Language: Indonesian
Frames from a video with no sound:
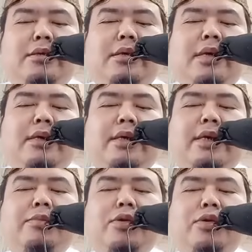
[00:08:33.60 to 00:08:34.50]
dan
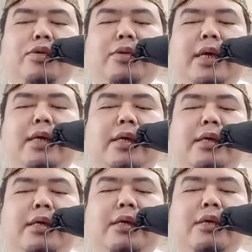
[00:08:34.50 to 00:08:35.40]
ini
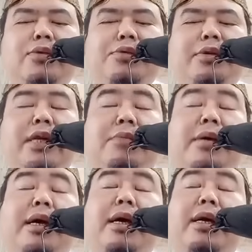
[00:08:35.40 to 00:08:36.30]
menunjukkan
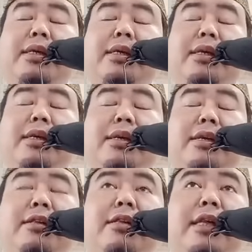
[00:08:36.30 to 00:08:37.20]
keutamaan
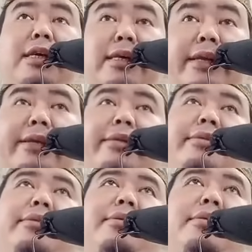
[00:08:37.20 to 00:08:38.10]
zikir
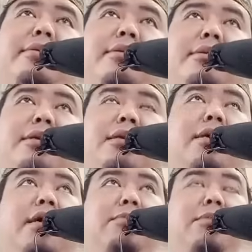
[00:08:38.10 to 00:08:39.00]

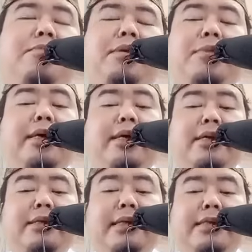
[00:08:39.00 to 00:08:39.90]
dengan
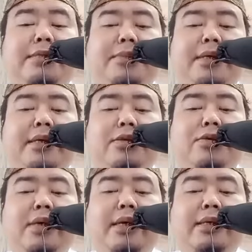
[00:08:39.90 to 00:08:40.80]
memperbanyak tasbih dan
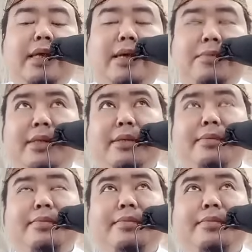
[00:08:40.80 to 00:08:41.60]
juga tahmid